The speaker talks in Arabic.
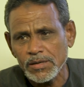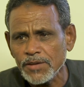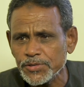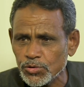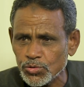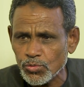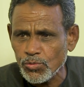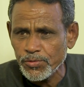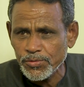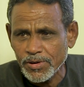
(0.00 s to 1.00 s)
نفس
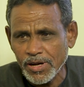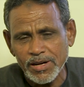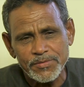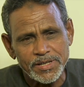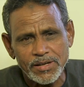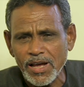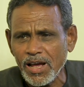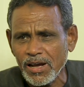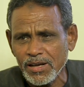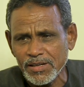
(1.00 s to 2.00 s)
الظروف آه نفس
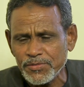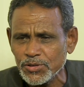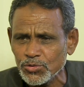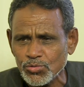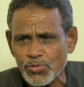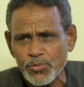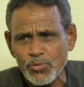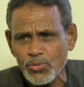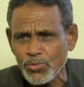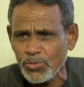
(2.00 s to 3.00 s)
لا نفس الظروف
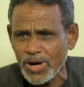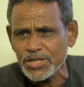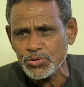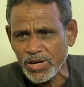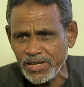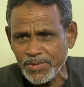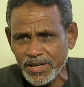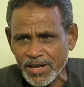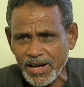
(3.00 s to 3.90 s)
وأسوأ يمكن